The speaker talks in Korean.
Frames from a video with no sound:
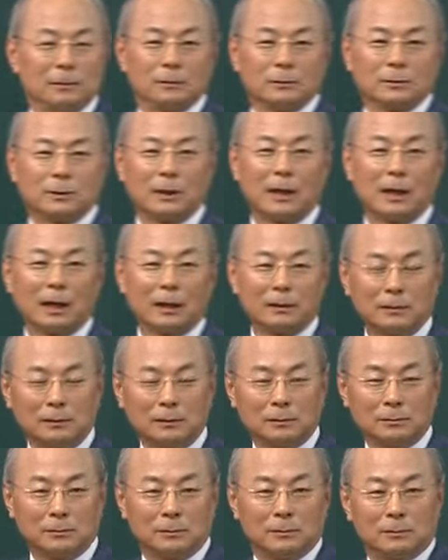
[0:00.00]

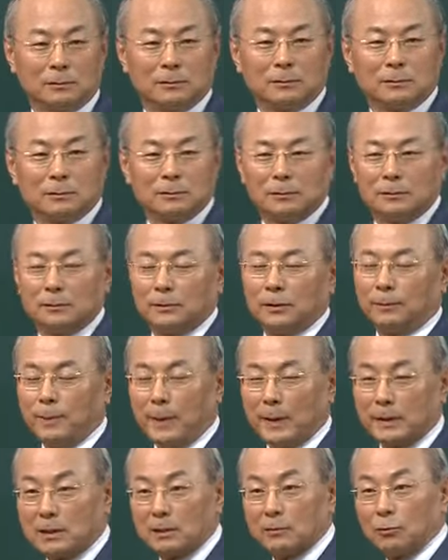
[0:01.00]
지나가던
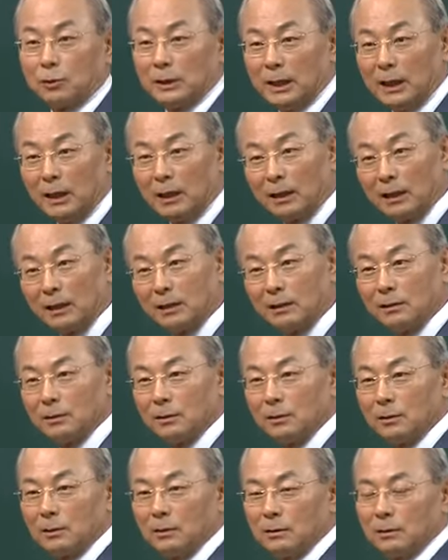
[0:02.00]
옆에 직원이
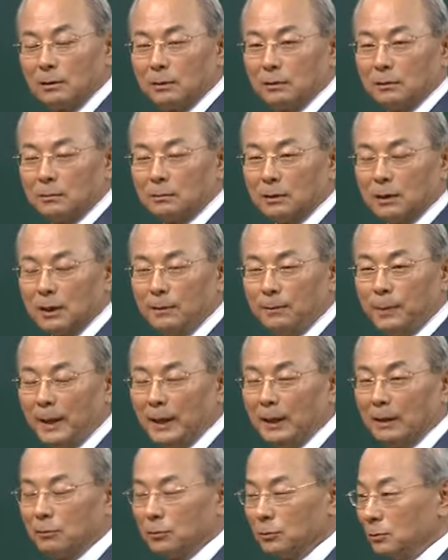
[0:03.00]
그거
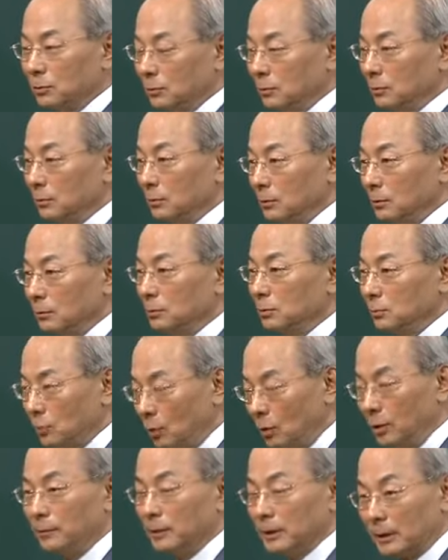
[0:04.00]
임펠러로
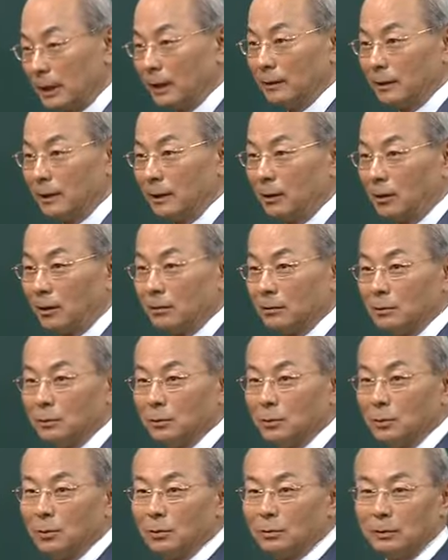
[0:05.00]
돌리면 된대요
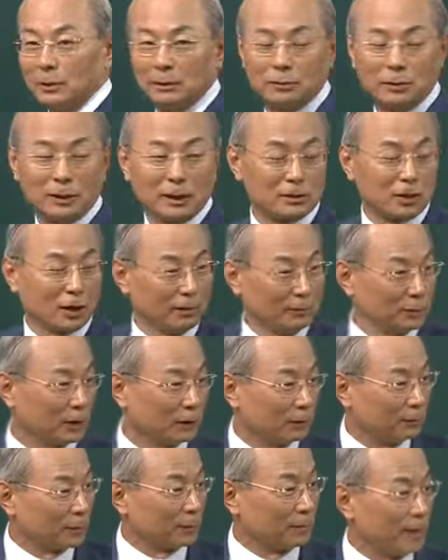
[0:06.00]
근데 그게 처음
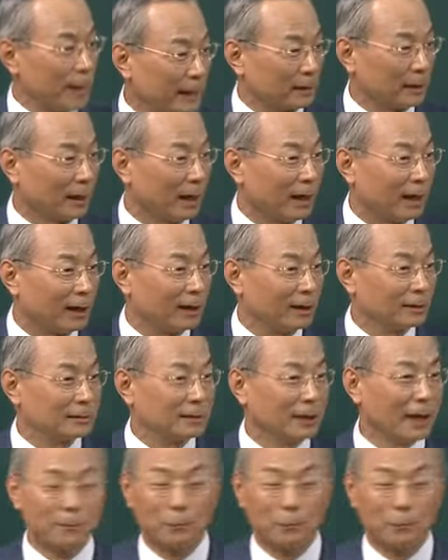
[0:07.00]
들어보는 말이야 그게